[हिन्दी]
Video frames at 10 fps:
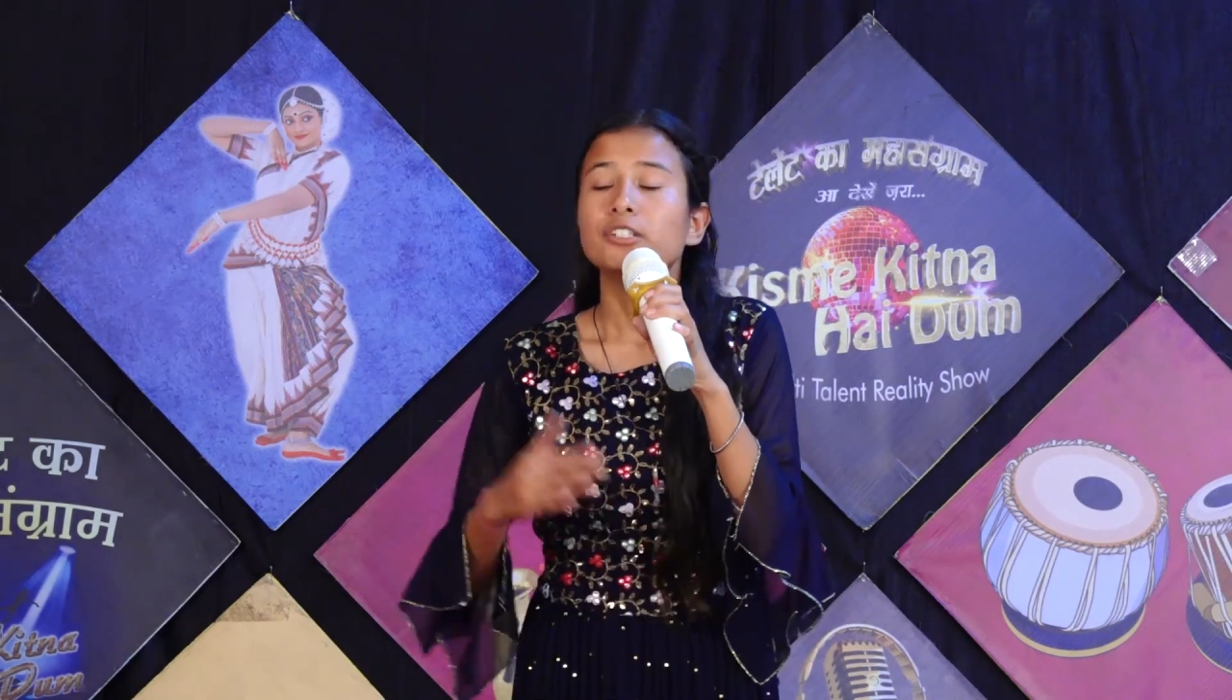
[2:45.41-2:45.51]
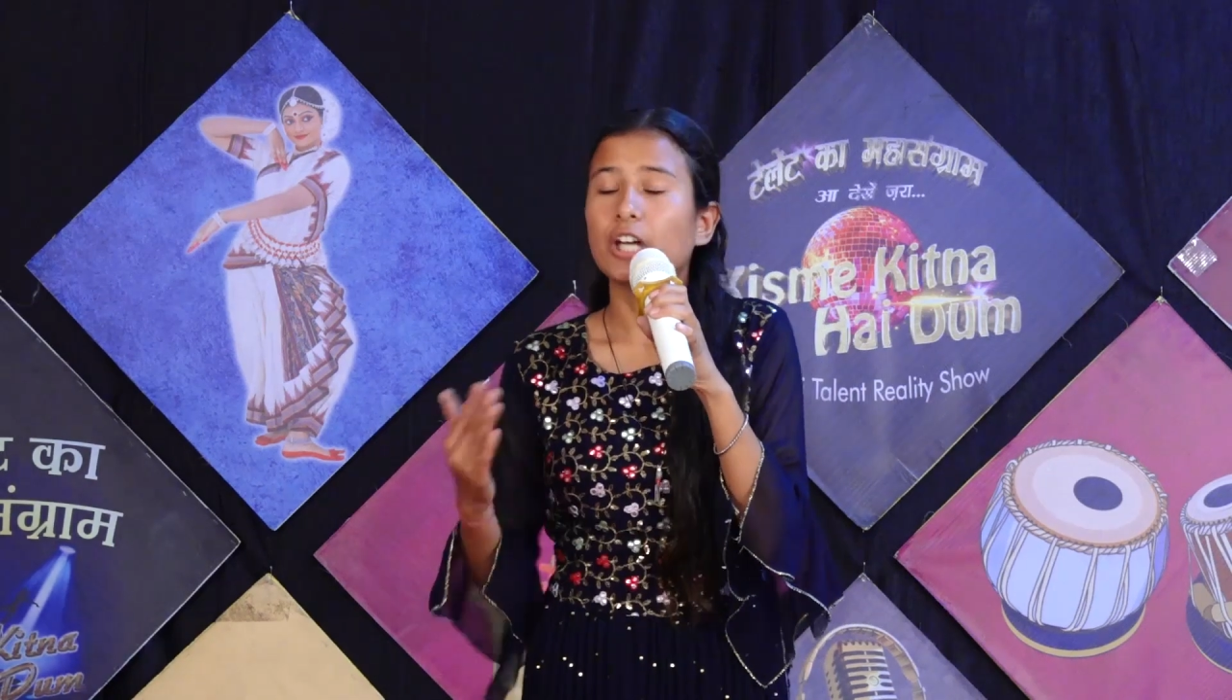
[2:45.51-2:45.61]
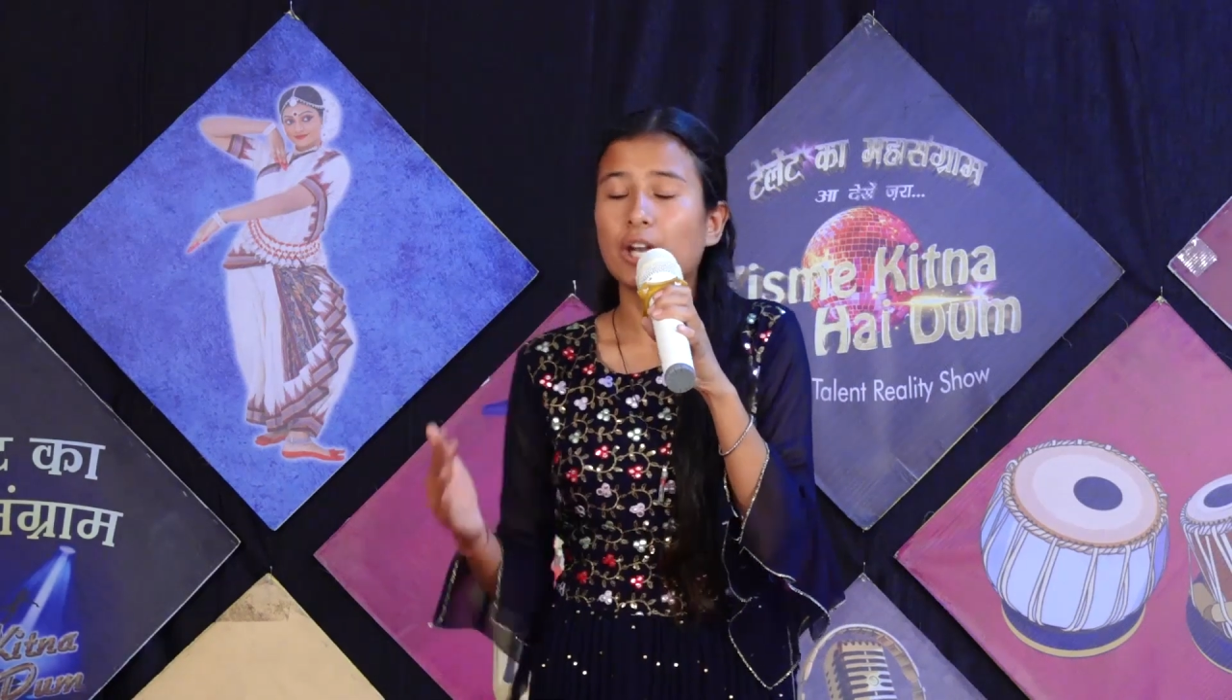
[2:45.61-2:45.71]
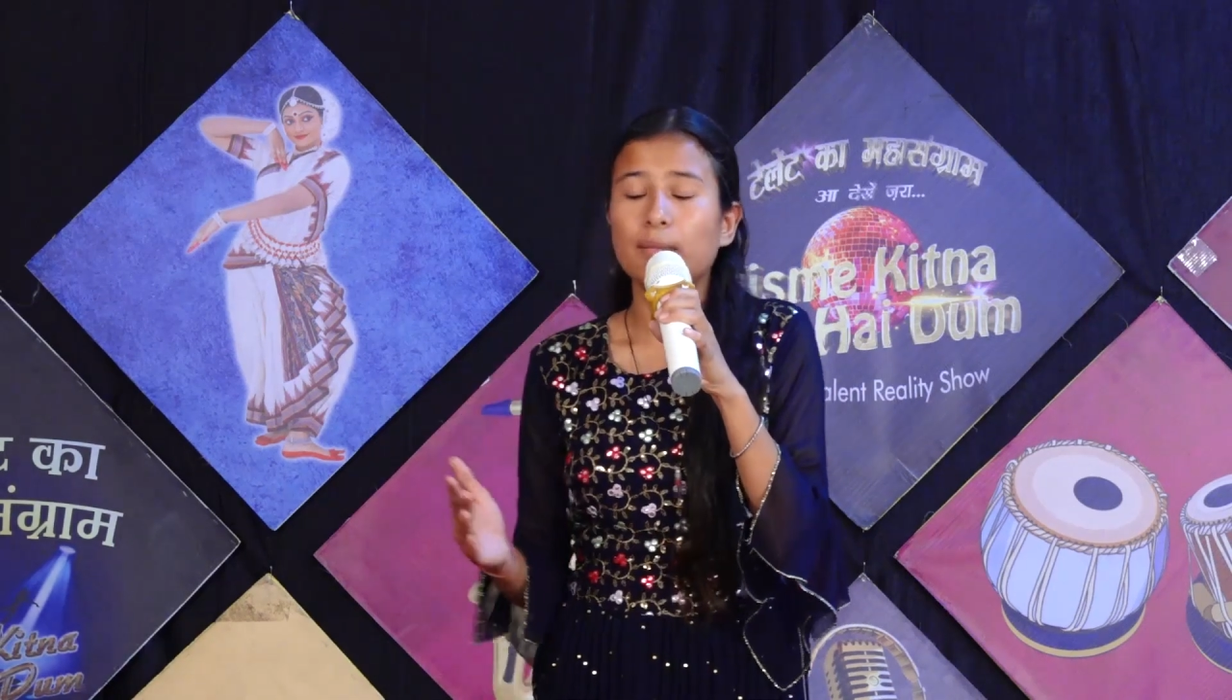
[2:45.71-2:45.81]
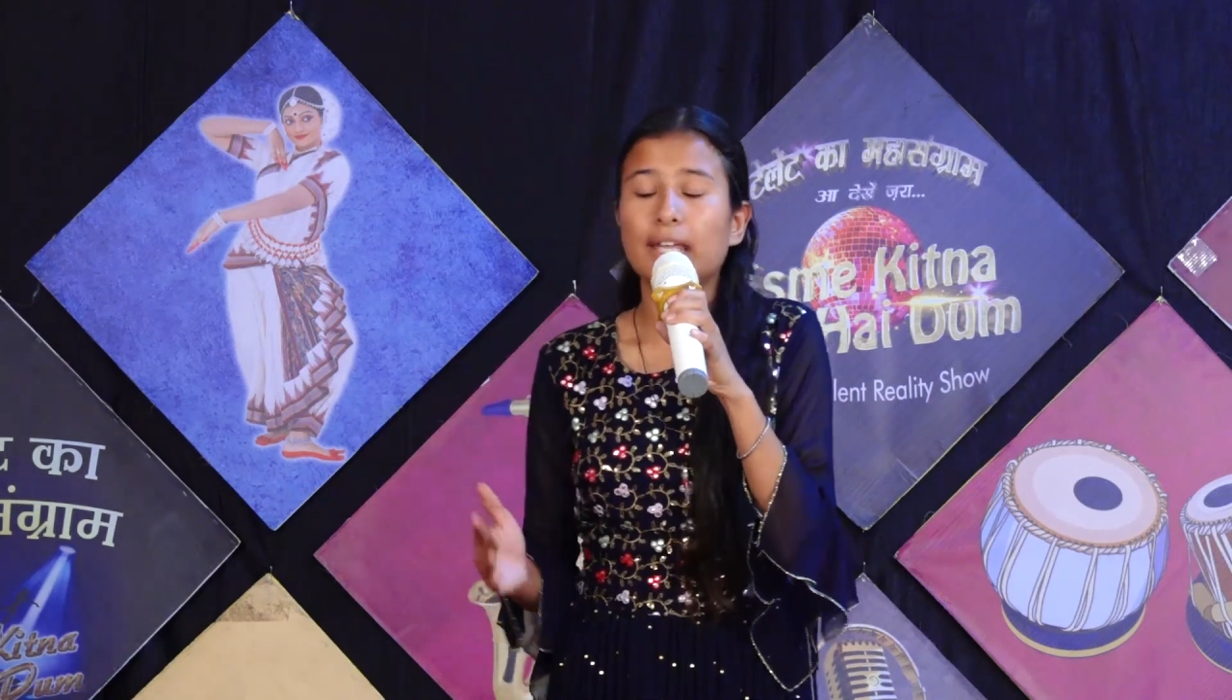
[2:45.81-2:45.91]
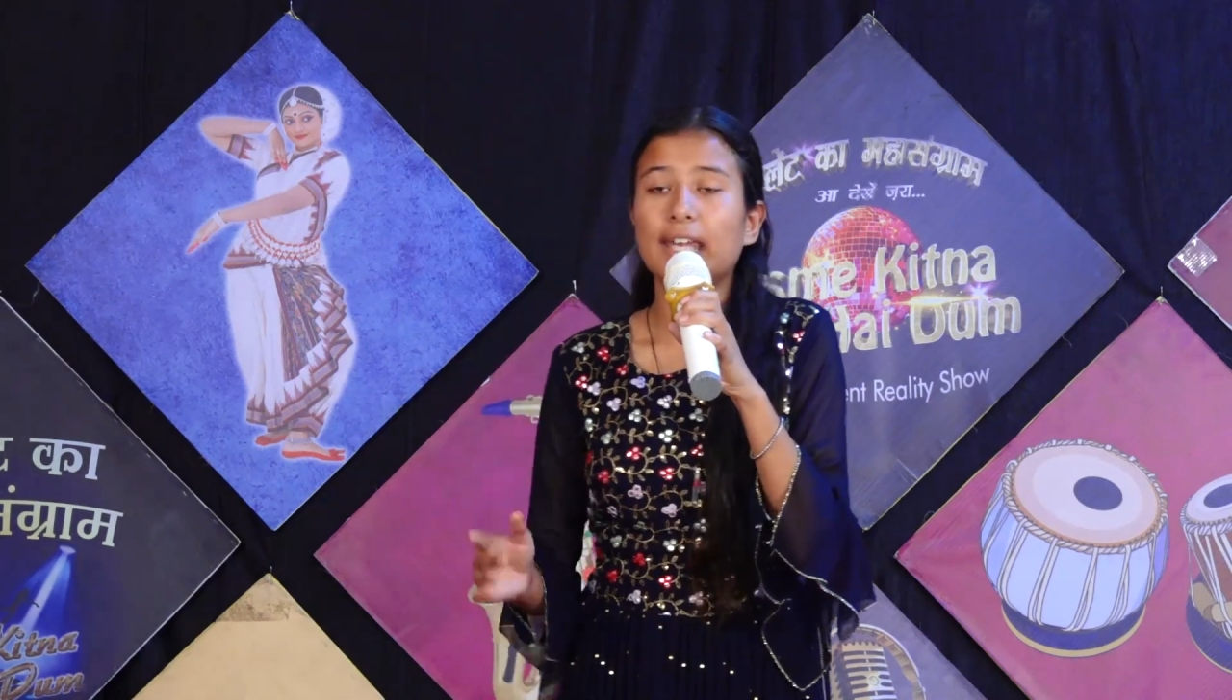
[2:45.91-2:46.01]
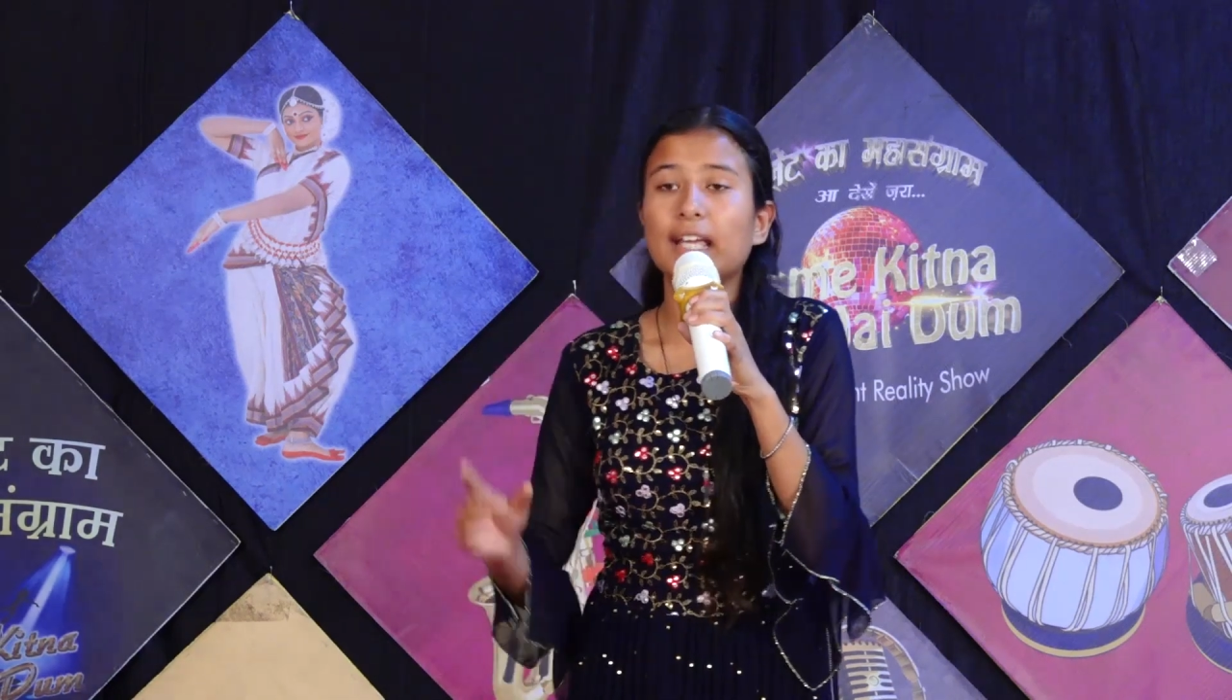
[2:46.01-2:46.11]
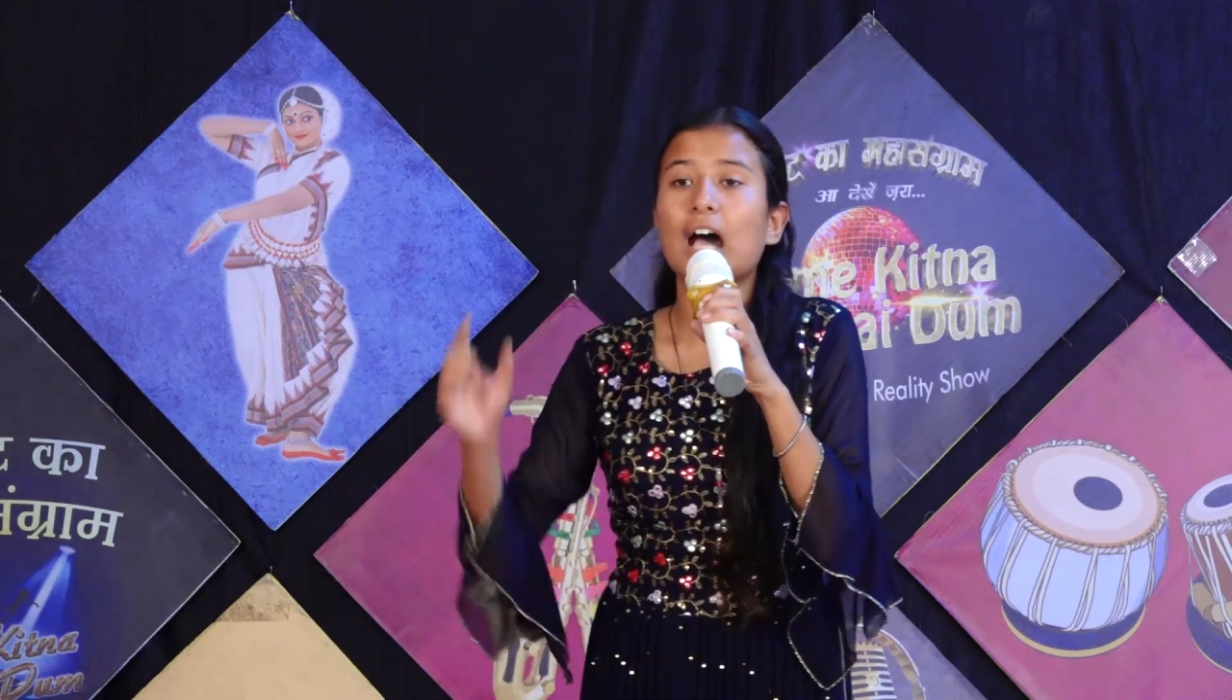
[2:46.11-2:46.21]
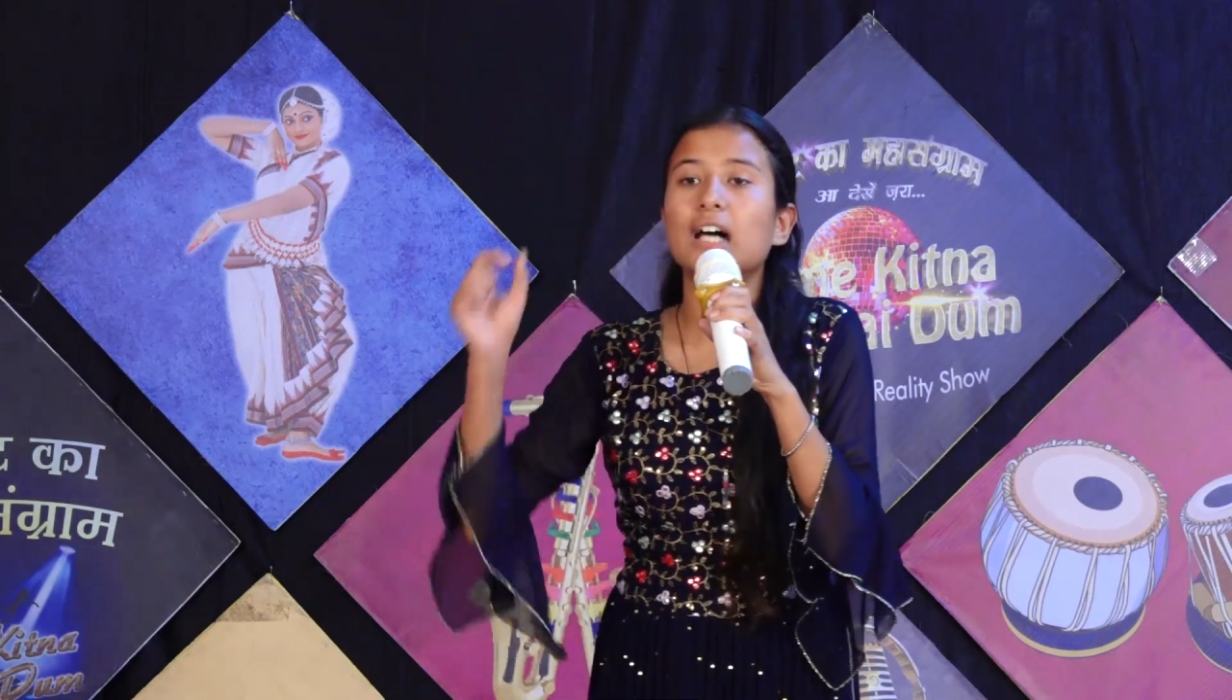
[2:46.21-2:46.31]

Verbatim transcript: जन्म लेने का